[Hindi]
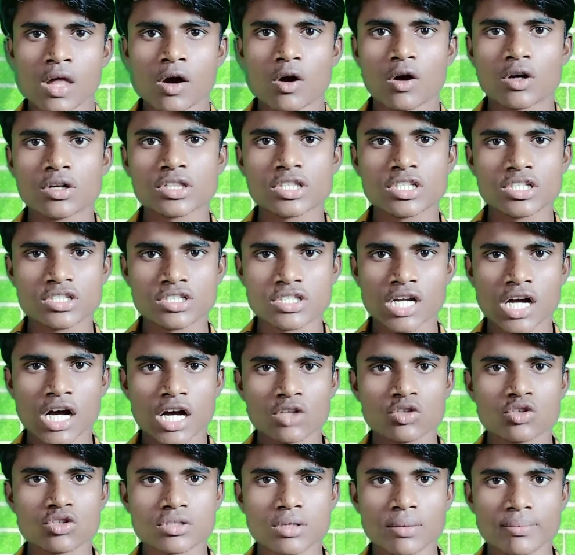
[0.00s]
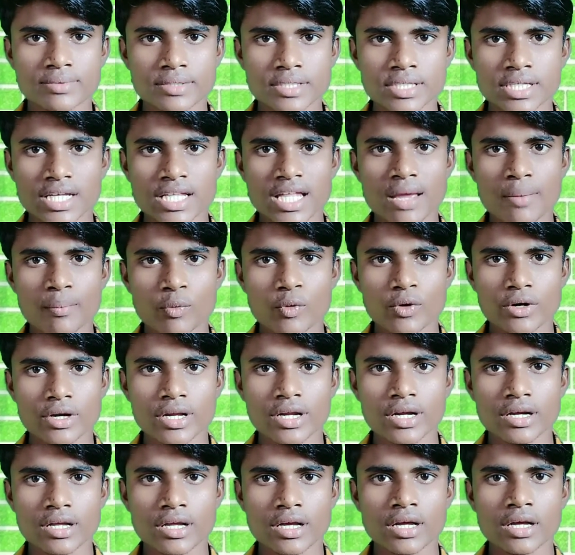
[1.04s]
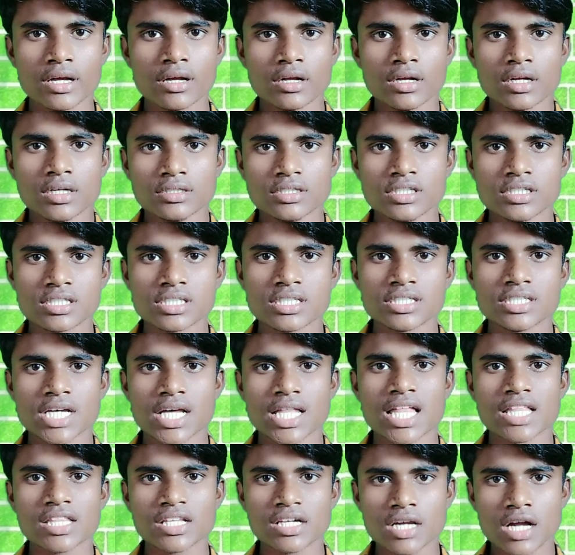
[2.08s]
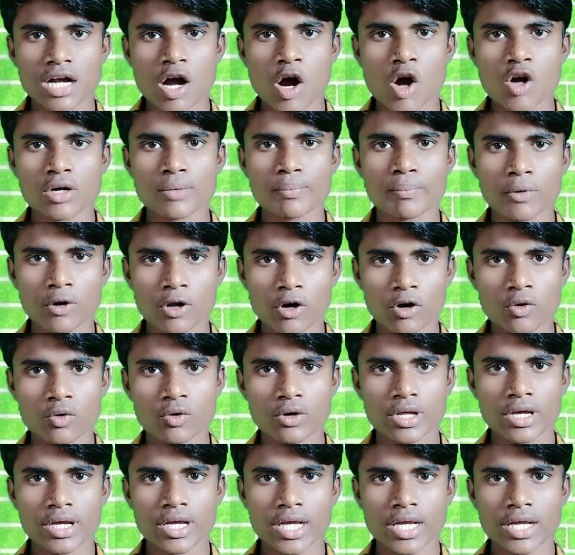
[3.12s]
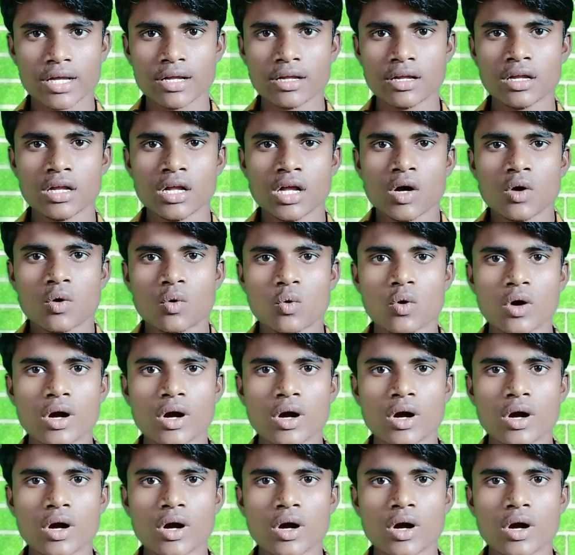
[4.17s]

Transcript: और तीसरा जो सबसे ज़्यादा इम्पोर्टेंट है जिससे ज़्यादातर अकाउंट ब्लॉक हो रहे हैं वो